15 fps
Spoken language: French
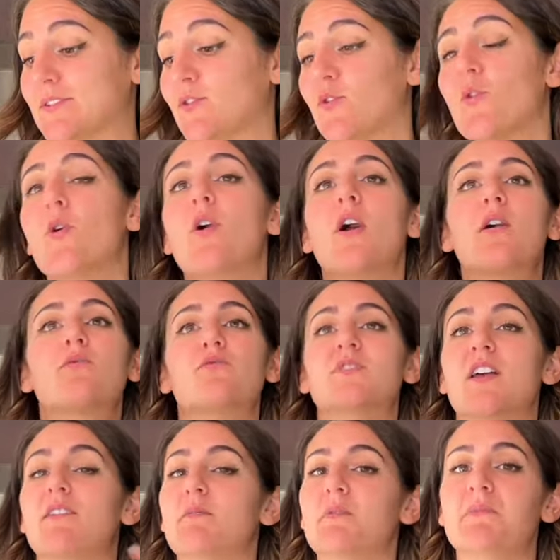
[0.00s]
que vous
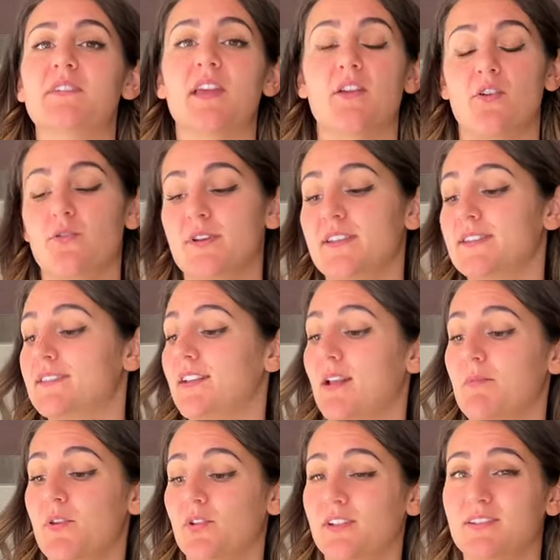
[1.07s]
savez, Mimi Diary, c'est la
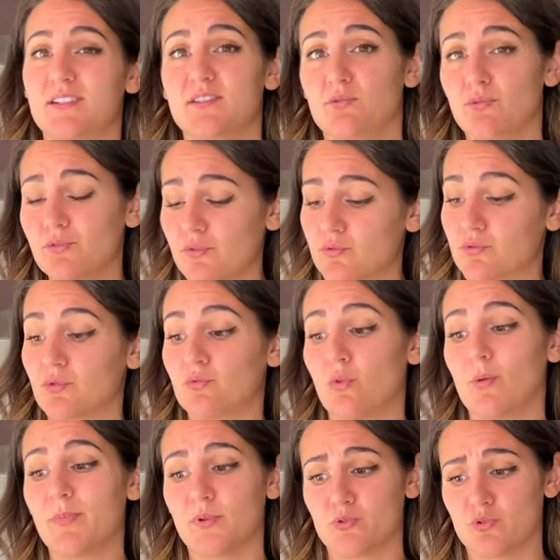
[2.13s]
meilleure des testeuses, surtout en
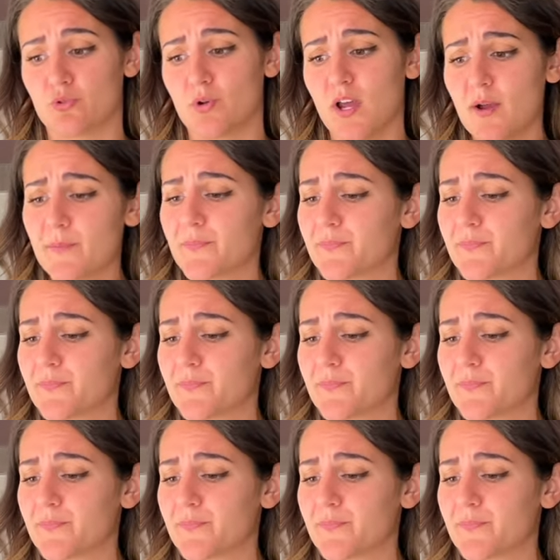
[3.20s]
pain au chocolat